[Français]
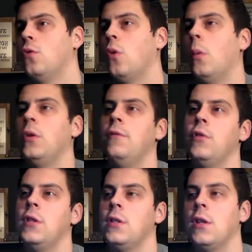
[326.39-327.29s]
Normalement au
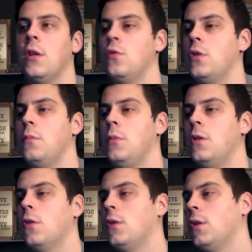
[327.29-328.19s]
niveau des stats, la deuxième
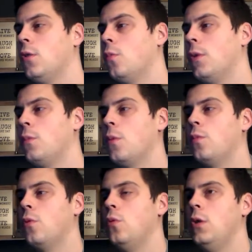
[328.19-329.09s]
mi-temps était complètement
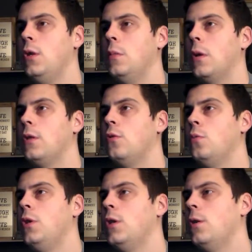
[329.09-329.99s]
pour lui, il m'a
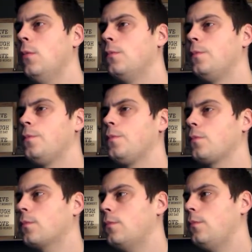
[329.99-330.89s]
dominé.
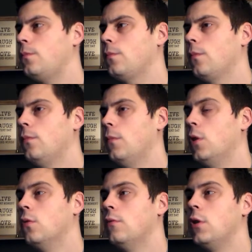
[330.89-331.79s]
Bah
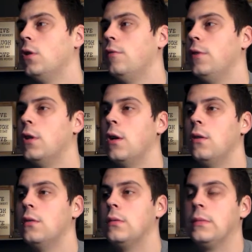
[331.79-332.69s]
non, vous voyez, au final... Euh,